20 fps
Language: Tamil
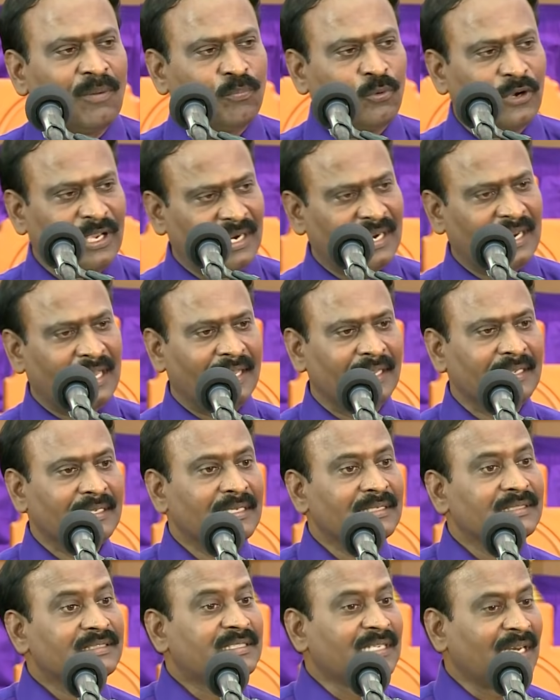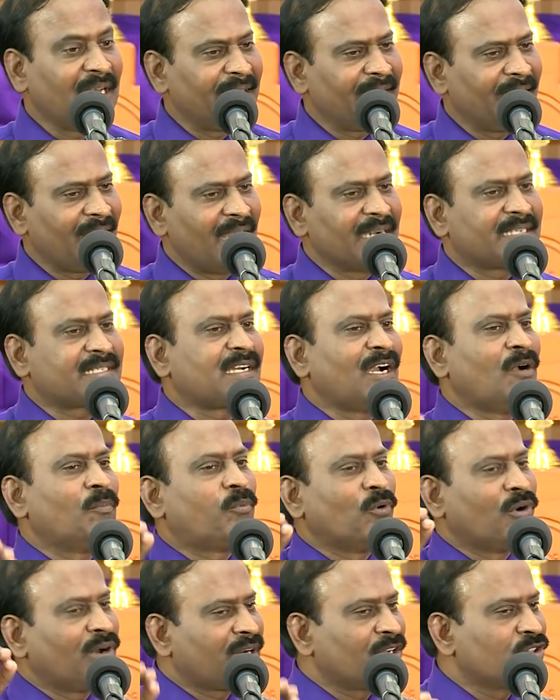போயிடலாம் சில நாட்கள்
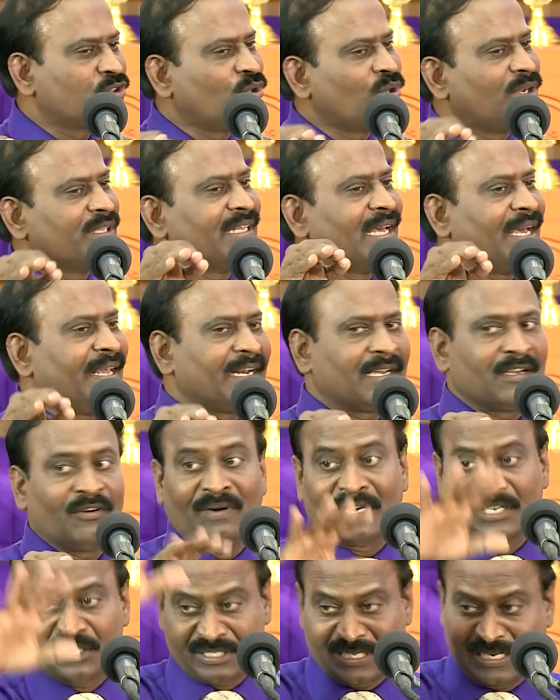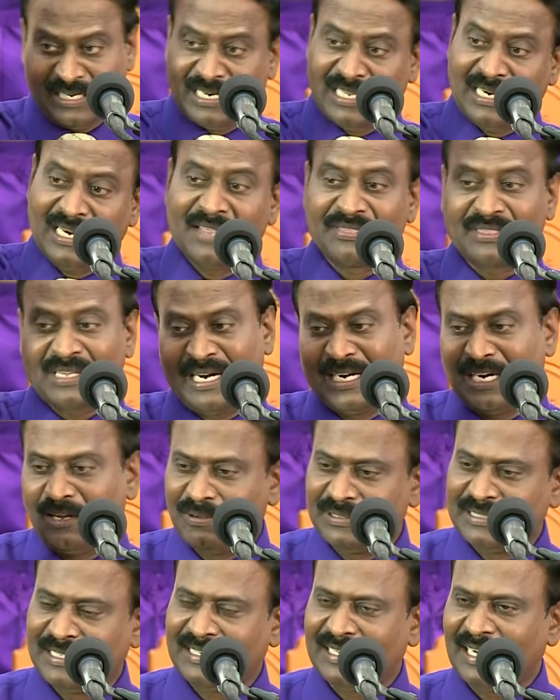போகிற தூரம் தான் இருக்குது வருஷங்கள் எல்லாம் தாண்டி
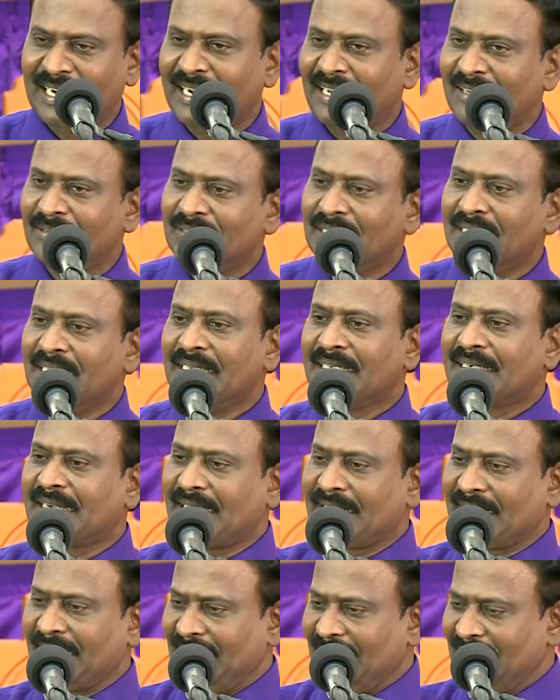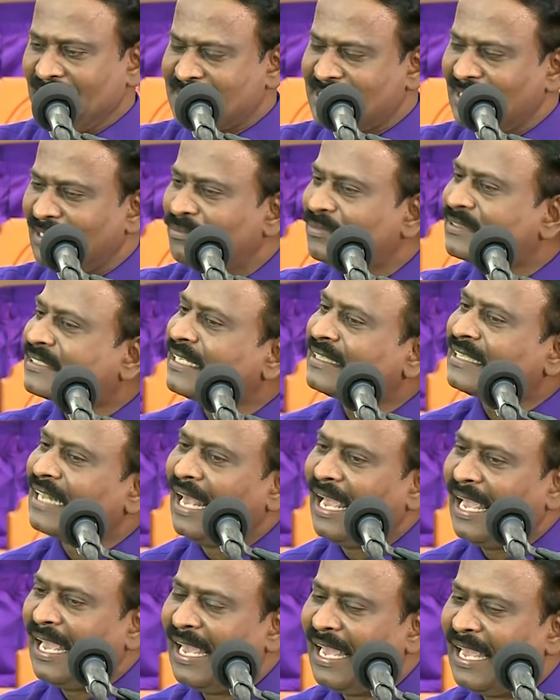வந்துட்டாங்க கடைசி நிமிஷத்தில்